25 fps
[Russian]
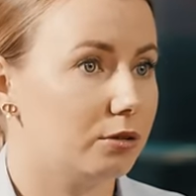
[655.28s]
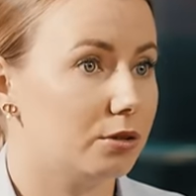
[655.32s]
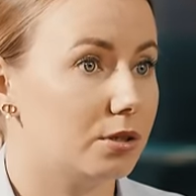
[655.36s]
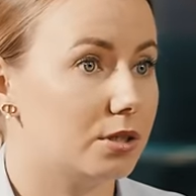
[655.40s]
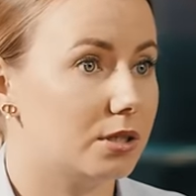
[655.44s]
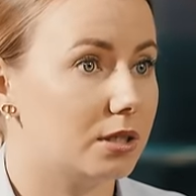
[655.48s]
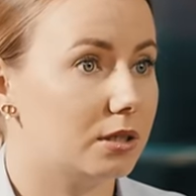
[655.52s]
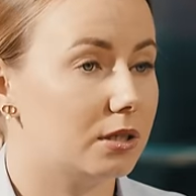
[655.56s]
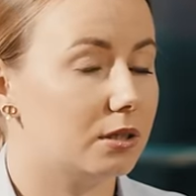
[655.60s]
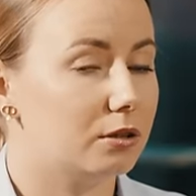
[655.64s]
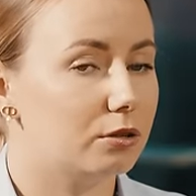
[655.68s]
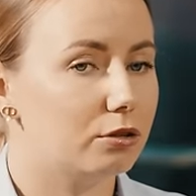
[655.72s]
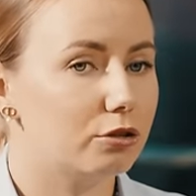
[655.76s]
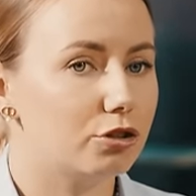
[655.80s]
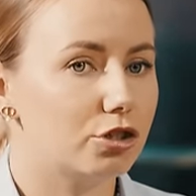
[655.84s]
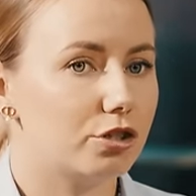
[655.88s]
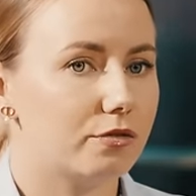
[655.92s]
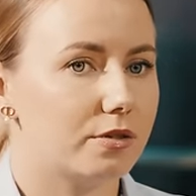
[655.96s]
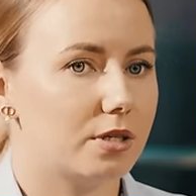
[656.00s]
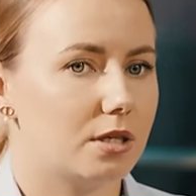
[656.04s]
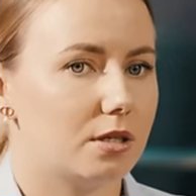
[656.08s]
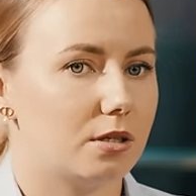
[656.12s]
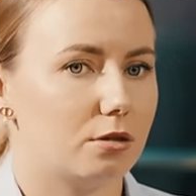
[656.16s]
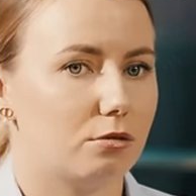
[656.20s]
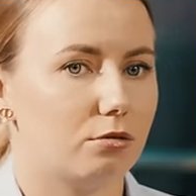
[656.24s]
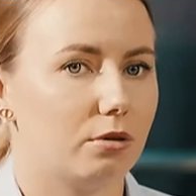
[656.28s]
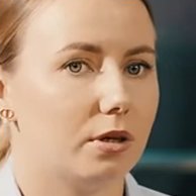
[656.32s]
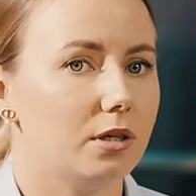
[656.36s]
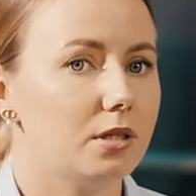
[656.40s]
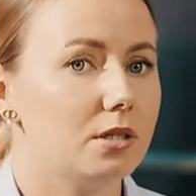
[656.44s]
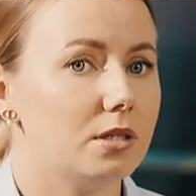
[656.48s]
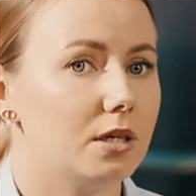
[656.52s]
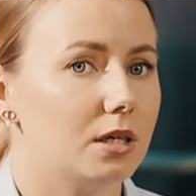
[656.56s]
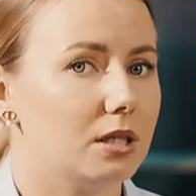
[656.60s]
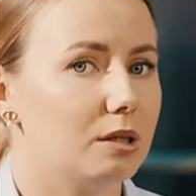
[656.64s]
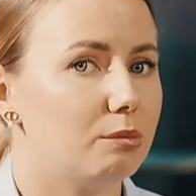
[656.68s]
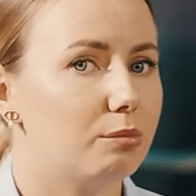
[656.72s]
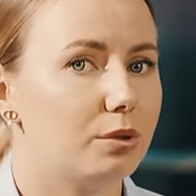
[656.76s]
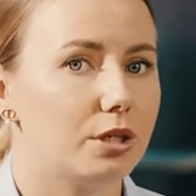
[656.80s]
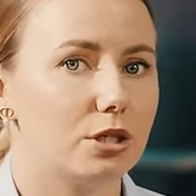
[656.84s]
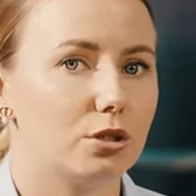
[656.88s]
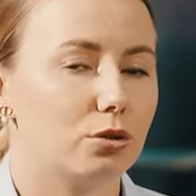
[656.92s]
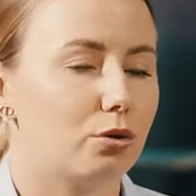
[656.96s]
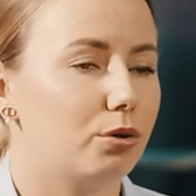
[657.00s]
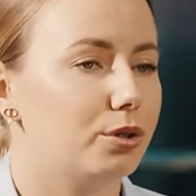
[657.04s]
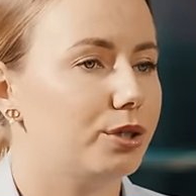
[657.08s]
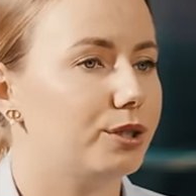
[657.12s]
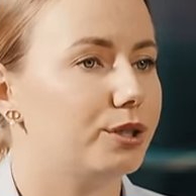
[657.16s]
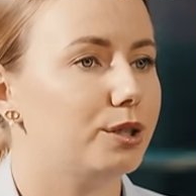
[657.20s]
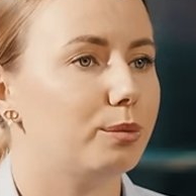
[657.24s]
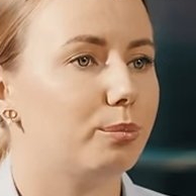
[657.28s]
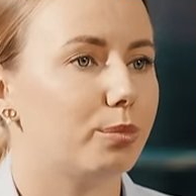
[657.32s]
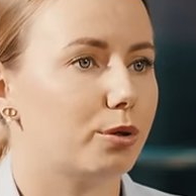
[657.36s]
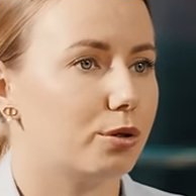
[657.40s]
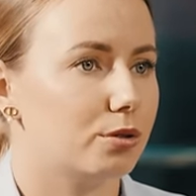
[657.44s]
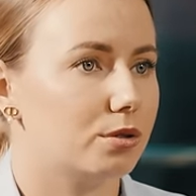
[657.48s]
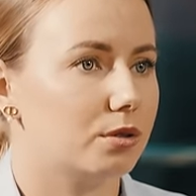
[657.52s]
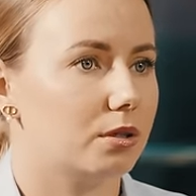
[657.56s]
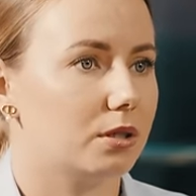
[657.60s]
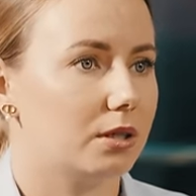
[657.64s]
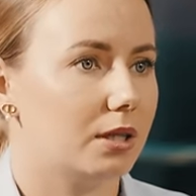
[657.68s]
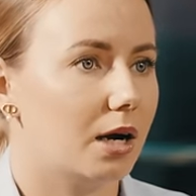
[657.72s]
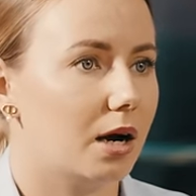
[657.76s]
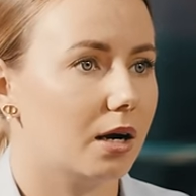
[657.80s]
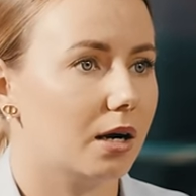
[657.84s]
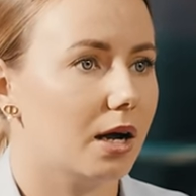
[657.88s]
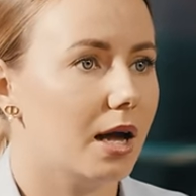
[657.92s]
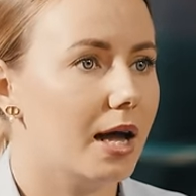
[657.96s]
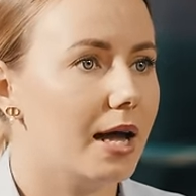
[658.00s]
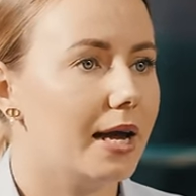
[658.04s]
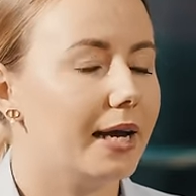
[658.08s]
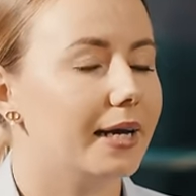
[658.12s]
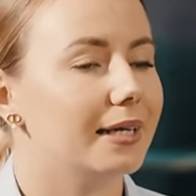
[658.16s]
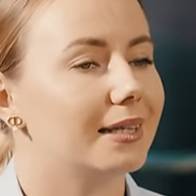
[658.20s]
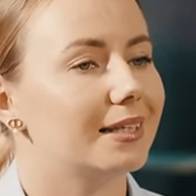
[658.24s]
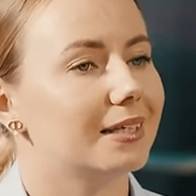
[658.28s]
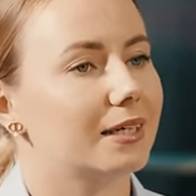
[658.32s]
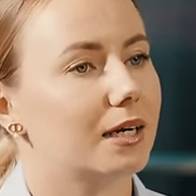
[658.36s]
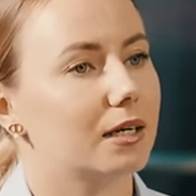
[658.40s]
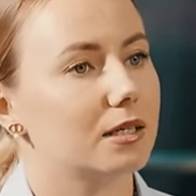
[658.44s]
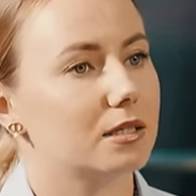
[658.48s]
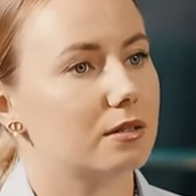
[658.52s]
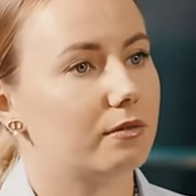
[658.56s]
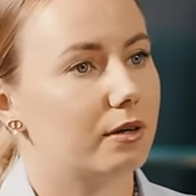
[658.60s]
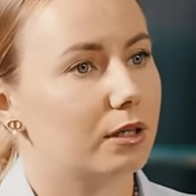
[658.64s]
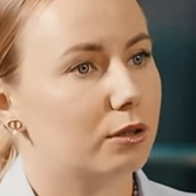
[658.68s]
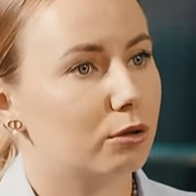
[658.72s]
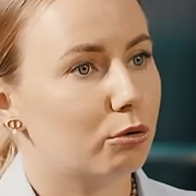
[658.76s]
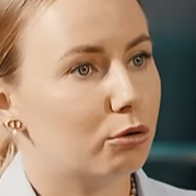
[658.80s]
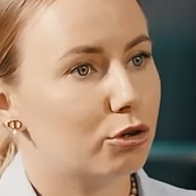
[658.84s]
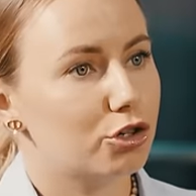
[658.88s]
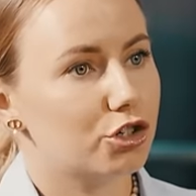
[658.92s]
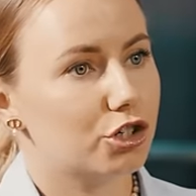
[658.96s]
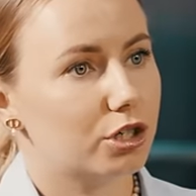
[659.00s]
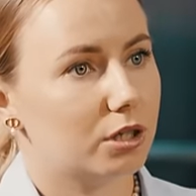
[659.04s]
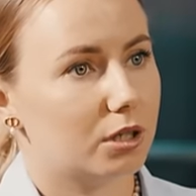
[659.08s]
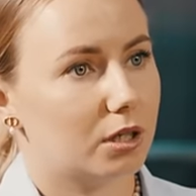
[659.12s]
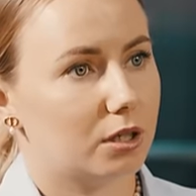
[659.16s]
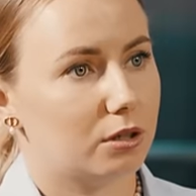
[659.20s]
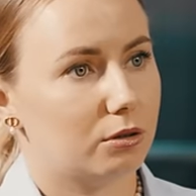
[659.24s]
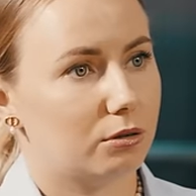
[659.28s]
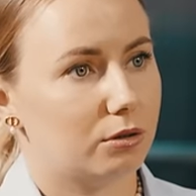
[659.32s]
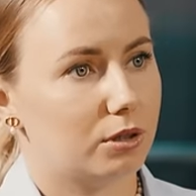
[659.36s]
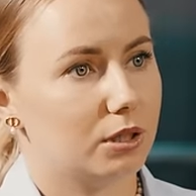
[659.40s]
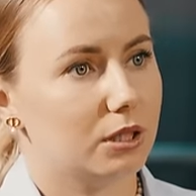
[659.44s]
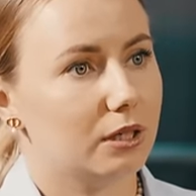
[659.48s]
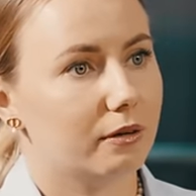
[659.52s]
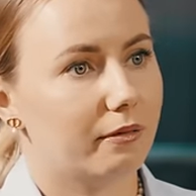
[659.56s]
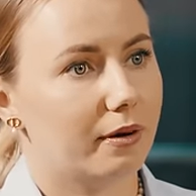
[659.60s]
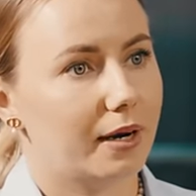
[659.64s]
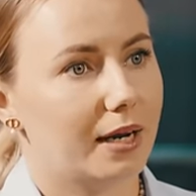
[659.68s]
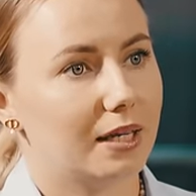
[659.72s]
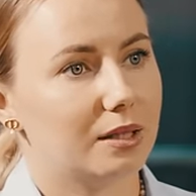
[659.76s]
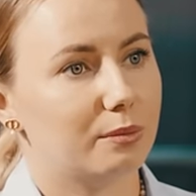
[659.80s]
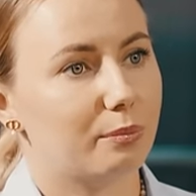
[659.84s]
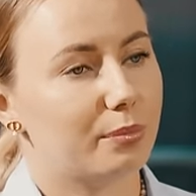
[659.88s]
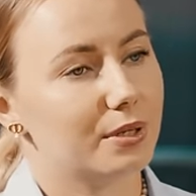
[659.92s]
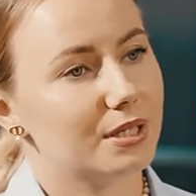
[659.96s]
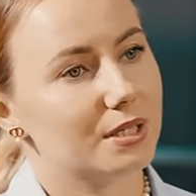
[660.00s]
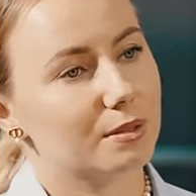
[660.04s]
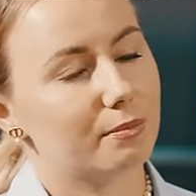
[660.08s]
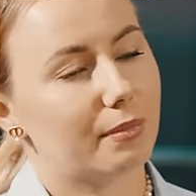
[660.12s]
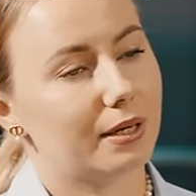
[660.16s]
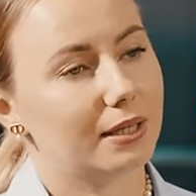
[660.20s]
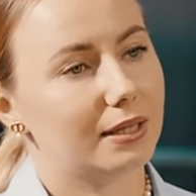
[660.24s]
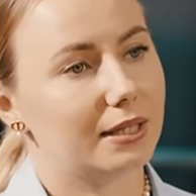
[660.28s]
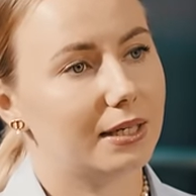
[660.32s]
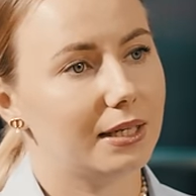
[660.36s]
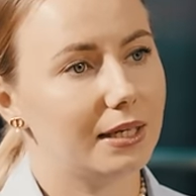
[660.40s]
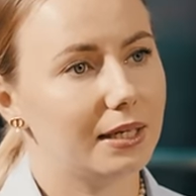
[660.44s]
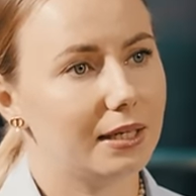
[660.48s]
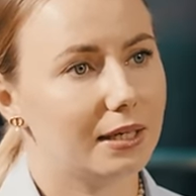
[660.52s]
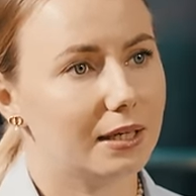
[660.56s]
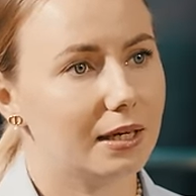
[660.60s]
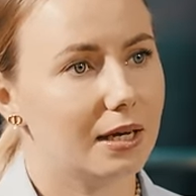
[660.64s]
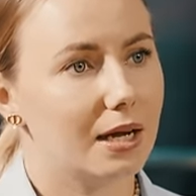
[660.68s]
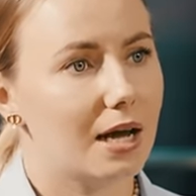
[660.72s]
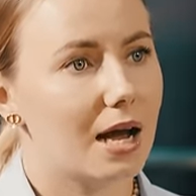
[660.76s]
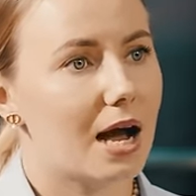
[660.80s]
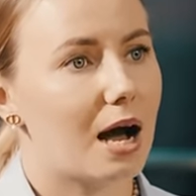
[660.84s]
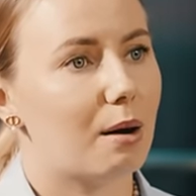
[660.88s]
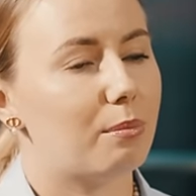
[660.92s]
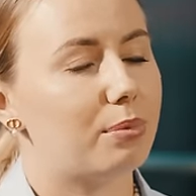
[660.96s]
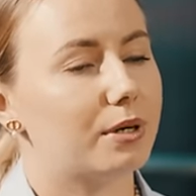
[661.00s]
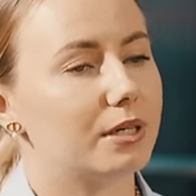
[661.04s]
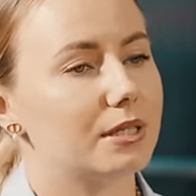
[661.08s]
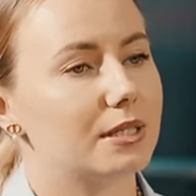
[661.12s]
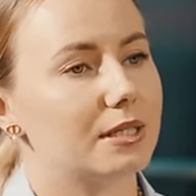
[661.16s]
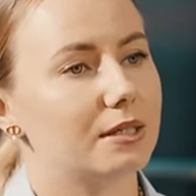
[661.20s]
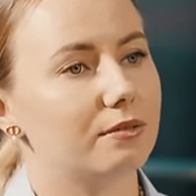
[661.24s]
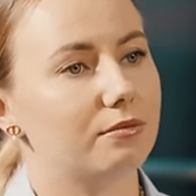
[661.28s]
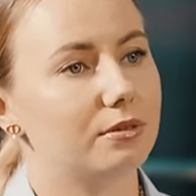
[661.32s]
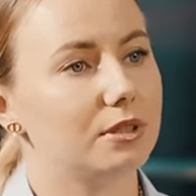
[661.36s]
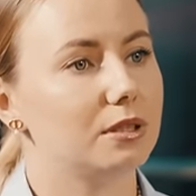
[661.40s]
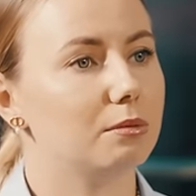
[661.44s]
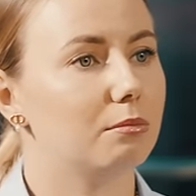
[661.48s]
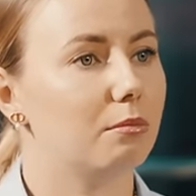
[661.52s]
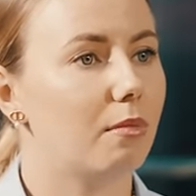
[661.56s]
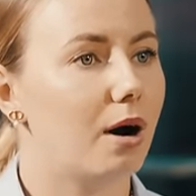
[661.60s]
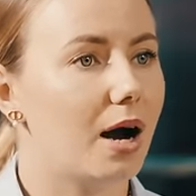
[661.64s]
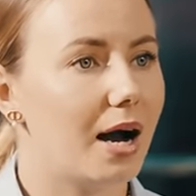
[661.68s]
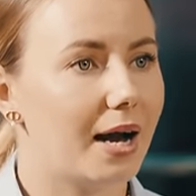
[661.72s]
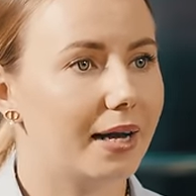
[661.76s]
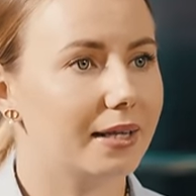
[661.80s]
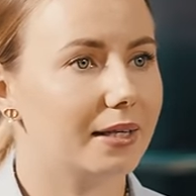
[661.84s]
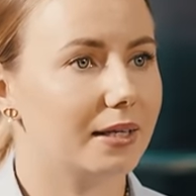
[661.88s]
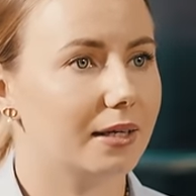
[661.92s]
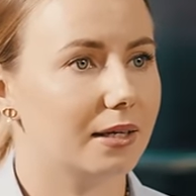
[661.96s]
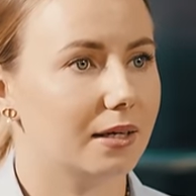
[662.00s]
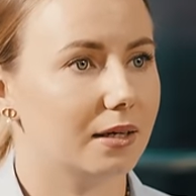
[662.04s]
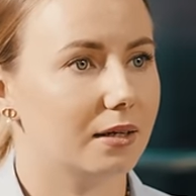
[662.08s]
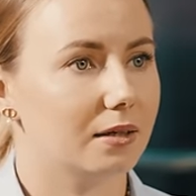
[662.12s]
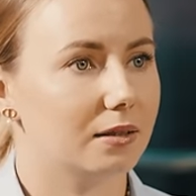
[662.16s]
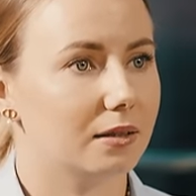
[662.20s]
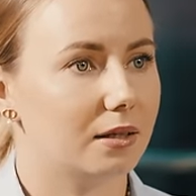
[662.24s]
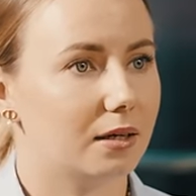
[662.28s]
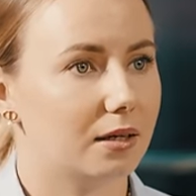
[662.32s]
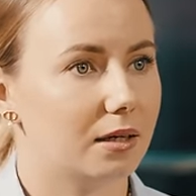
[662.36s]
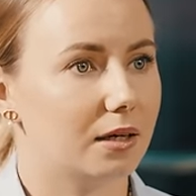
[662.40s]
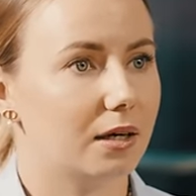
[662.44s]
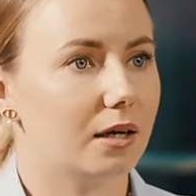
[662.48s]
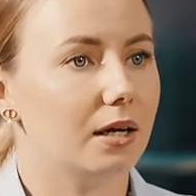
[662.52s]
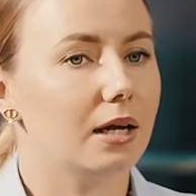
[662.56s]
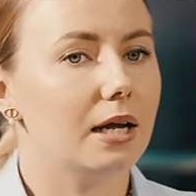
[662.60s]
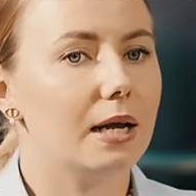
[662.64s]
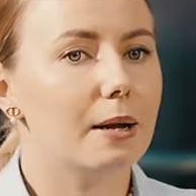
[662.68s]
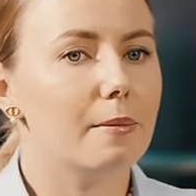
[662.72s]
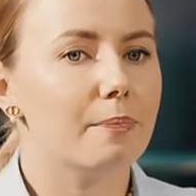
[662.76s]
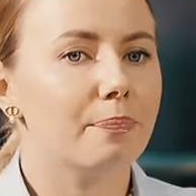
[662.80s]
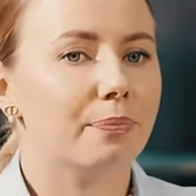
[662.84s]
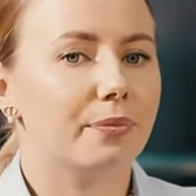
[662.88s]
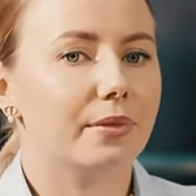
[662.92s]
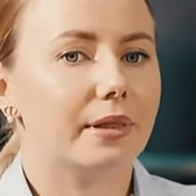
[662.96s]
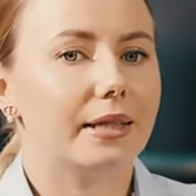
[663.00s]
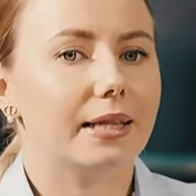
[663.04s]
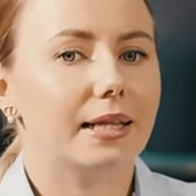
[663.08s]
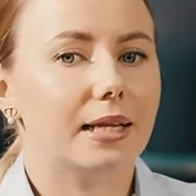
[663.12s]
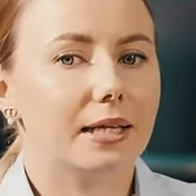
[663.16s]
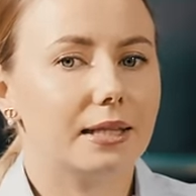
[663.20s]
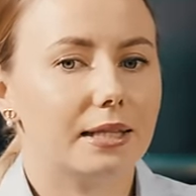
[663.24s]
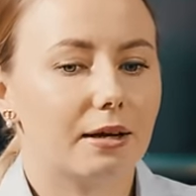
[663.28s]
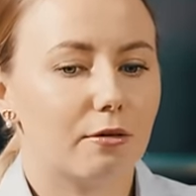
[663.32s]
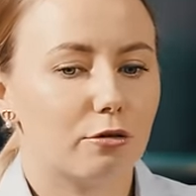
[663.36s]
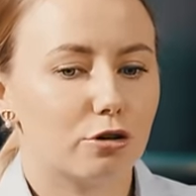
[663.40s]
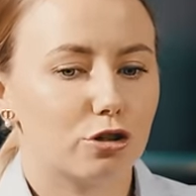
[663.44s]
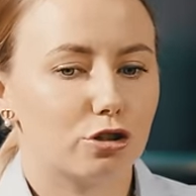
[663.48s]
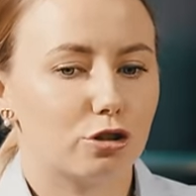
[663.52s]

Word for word: то есть это тоже все ситуации, они происходят не просто так, это как звоночки, которые говорят, посмотри, обрати внимание, да, для того,